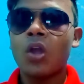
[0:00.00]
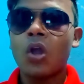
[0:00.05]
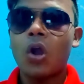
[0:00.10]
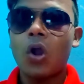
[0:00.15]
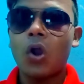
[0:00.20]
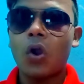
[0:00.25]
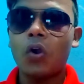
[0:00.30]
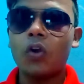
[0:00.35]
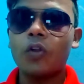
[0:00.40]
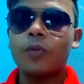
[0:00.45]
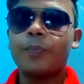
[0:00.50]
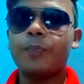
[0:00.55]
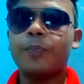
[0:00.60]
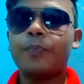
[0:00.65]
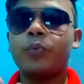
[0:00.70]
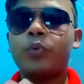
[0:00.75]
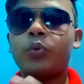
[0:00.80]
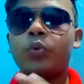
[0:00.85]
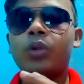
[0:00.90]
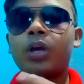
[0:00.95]
और
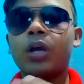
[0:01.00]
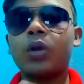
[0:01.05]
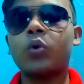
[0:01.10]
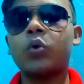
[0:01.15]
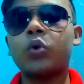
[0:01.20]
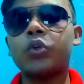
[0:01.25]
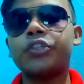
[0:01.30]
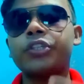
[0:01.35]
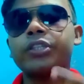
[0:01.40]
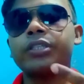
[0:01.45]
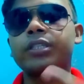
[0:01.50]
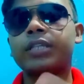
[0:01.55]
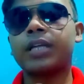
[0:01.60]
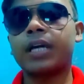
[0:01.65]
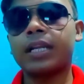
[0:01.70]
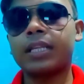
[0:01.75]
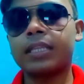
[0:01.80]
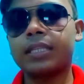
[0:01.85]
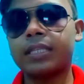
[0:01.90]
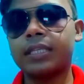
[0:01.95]
पूरा कोशिश
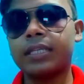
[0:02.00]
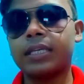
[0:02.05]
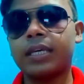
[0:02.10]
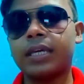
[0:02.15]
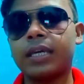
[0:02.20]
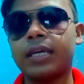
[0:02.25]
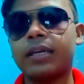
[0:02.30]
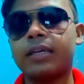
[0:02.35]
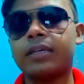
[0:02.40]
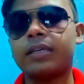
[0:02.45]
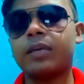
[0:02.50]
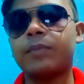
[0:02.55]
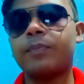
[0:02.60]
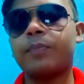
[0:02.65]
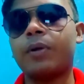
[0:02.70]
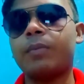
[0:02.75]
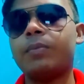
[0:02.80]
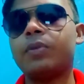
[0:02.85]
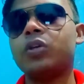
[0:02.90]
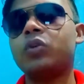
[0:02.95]
करती है कि
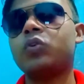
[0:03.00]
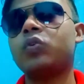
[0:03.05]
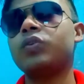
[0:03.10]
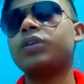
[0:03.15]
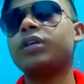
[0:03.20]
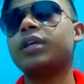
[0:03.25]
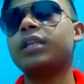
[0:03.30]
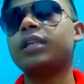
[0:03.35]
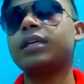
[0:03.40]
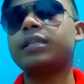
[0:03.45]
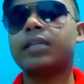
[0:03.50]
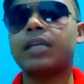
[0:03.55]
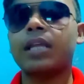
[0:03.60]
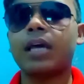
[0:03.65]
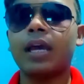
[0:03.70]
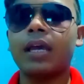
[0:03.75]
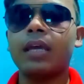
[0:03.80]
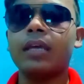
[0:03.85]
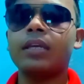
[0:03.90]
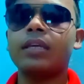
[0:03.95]
पब्लिक को ये नज़र
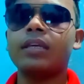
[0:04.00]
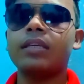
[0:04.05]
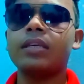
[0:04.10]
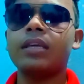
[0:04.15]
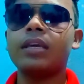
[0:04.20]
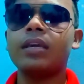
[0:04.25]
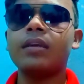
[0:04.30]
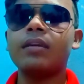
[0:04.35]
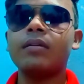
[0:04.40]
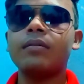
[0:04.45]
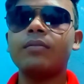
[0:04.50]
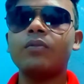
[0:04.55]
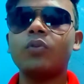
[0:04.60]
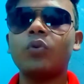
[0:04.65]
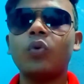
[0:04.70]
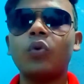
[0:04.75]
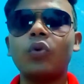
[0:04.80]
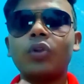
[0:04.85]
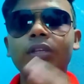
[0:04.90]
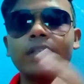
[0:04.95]
आए कि ये
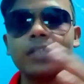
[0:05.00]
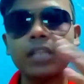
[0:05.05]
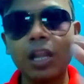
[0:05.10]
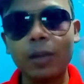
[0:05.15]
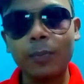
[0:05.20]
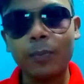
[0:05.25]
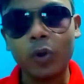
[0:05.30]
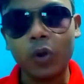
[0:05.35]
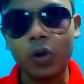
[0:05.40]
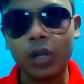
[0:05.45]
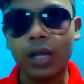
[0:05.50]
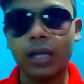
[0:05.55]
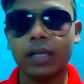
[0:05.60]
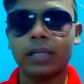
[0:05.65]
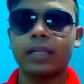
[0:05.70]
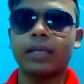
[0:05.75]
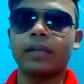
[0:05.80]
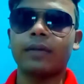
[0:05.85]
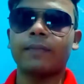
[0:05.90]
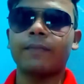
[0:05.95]
ओरिजिनल
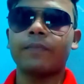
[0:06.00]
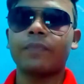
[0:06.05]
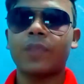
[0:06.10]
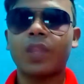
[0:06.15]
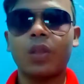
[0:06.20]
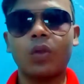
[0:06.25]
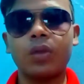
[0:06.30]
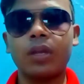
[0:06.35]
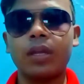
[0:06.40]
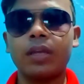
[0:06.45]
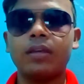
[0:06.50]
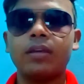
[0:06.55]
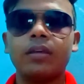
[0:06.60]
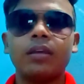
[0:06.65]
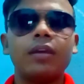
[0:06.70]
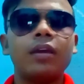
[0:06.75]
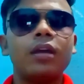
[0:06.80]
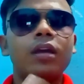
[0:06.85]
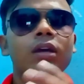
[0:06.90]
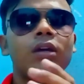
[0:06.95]
प्रोडक्ट है ओके
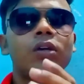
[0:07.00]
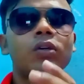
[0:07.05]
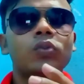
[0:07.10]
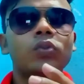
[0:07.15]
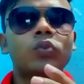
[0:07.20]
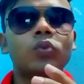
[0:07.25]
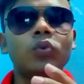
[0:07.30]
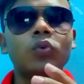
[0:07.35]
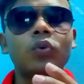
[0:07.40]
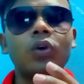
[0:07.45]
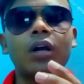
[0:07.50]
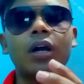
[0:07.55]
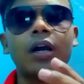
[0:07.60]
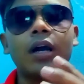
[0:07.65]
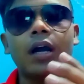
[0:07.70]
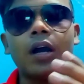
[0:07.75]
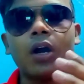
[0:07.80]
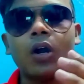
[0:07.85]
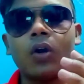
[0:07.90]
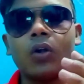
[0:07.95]
तो
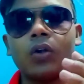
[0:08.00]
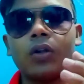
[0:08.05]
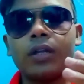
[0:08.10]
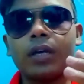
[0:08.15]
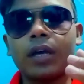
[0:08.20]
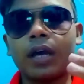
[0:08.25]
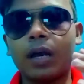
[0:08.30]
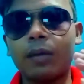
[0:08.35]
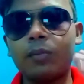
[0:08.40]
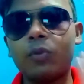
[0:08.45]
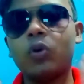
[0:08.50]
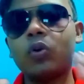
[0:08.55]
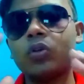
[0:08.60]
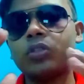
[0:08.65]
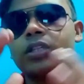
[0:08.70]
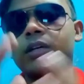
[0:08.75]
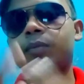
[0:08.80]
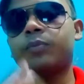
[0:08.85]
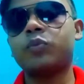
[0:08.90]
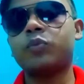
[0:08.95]
और हम लोग
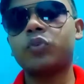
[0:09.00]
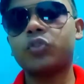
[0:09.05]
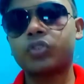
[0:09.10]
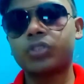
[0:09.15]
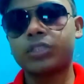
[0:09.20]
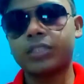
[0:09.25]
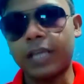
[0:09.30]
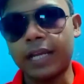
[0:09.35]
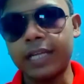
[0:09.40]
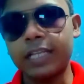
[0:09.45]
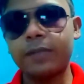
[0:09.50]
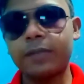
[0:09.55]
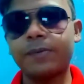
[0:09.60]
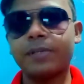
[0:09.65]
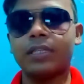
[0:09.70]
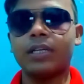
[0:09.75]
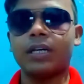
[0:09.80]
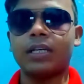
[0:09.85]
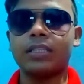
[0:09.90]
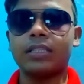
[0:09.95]
जब वो साइट पे
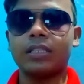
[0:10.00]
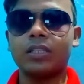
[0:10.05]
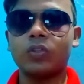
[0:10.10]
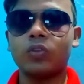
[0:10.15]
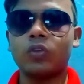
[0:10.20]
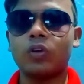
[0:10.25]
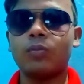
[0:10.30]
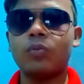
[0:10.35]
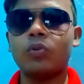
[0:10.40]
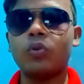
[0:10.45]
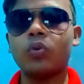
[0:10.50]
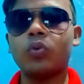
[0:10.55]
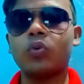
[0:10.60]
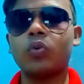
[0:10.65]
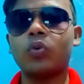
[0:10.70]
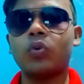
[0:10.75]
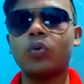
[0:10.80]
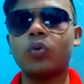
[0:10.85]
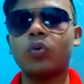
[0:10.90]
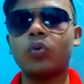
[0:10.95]
जाते हैं तो हम लोग
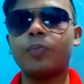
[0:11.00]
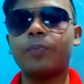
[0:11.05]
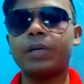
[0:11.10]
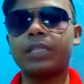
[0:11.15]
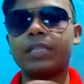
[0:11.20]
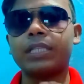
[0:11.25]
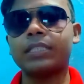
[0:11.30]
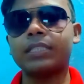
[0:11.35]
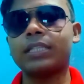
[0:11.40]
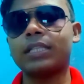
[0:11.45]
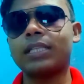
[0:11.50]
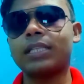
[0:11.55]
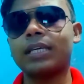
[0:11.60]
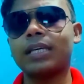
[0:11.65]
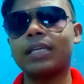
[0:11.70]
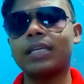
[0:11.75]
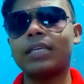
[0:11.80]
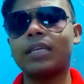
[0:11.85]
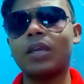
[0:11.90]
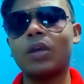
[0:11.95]
को पता चलता है
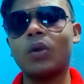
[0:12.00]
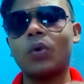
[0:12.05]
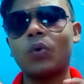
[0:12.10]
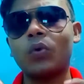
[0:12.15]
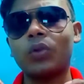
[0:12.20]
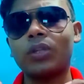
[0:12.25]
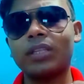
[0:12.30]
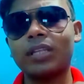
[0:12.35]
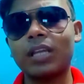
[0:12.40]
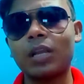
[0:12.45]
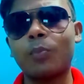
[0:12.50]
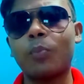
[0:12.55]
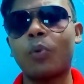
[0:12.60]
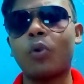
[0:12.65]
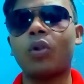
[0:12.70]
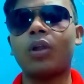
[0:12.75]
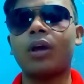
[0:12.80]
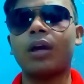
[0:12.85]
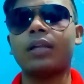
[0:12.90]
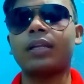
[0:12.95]
कि ये ओरिजिनल
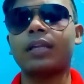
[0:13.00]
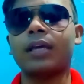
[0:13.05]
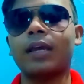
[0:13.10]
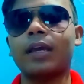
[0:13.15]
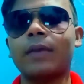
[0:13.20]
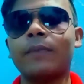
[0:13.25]
प्रोडक्ट है